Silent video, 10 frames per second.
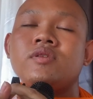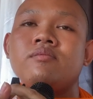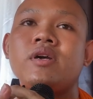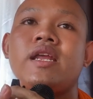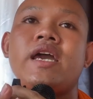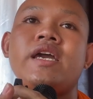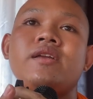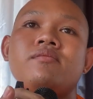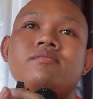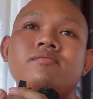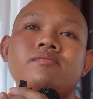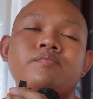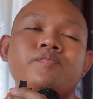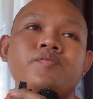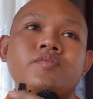mình ai
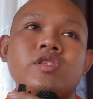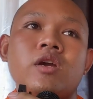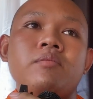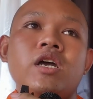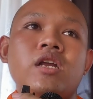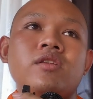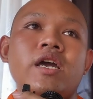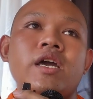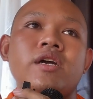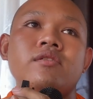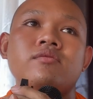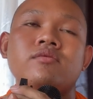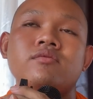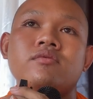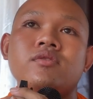cầm nát hả
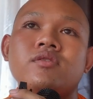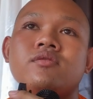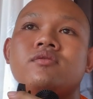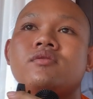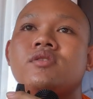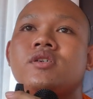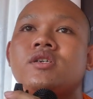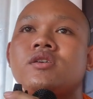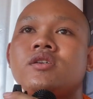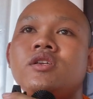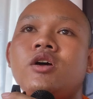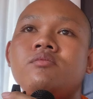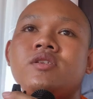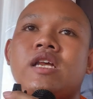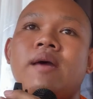
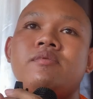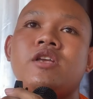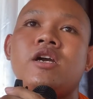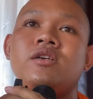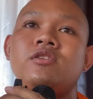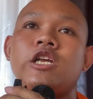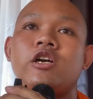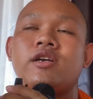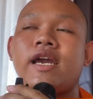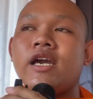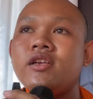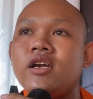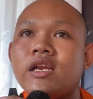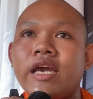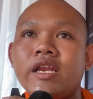nhóm slap tơ từ cái nơi
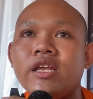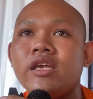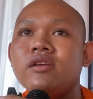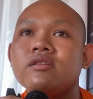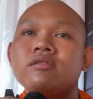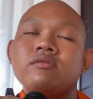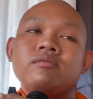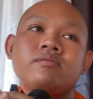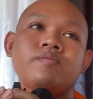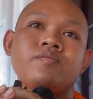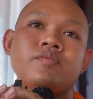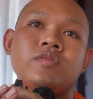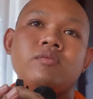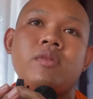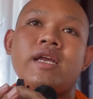cái lại ni
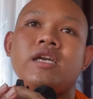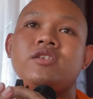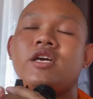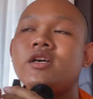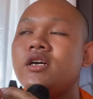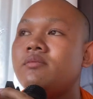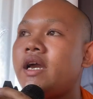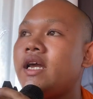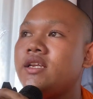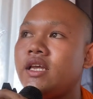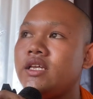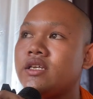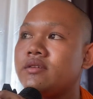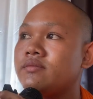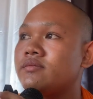mình ai chơi được bàn
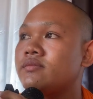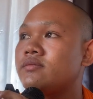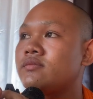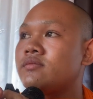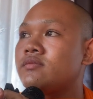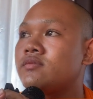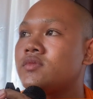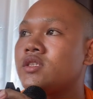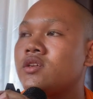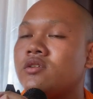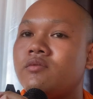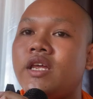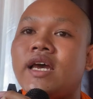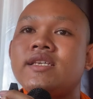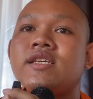đấy vì
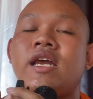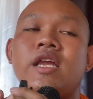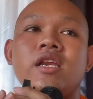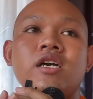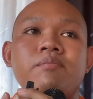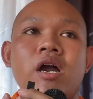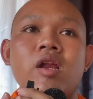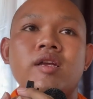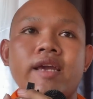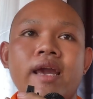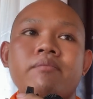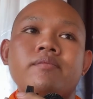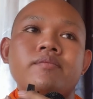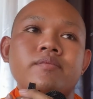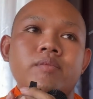à sai để lỡ phao
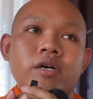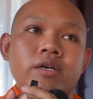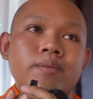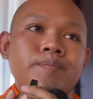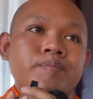cam và